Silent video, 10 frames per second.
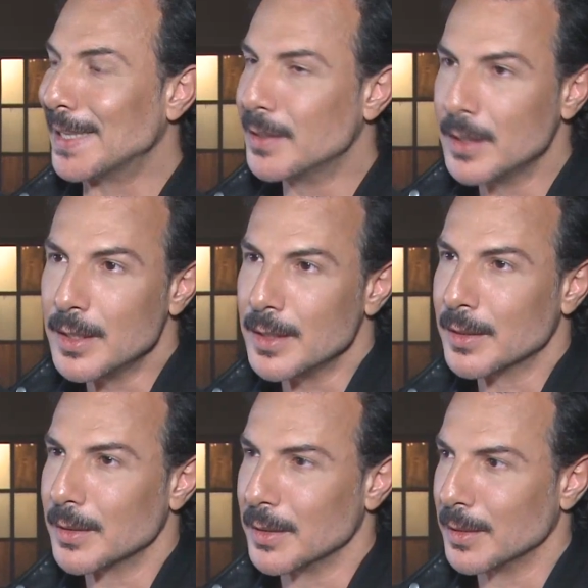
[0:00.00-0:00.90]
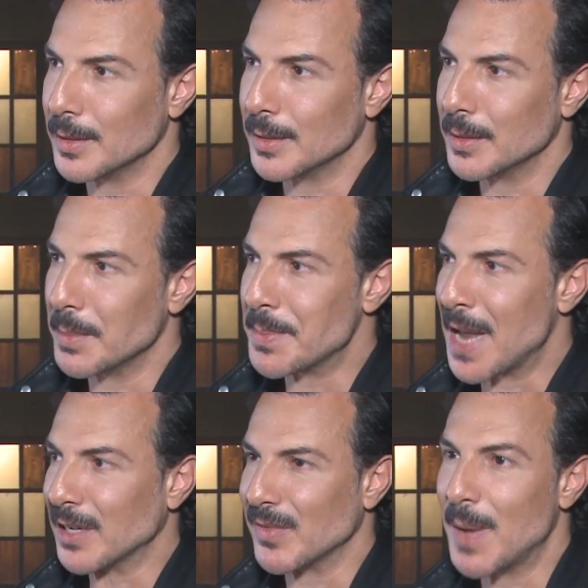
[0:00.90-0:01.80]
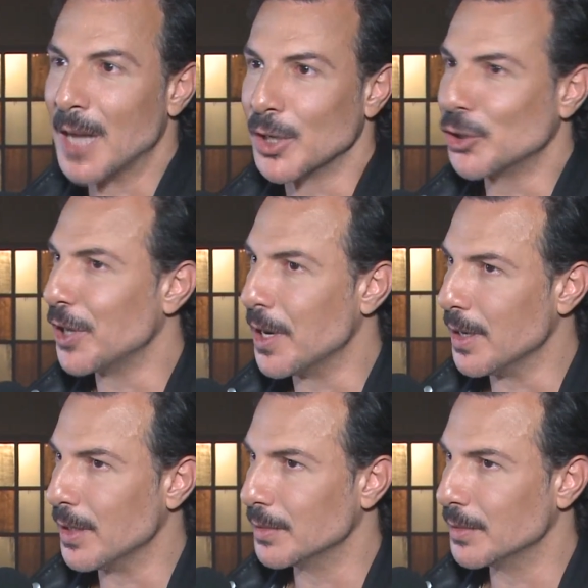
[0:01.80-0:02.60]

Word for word: كثير بنعرف بعض اشياء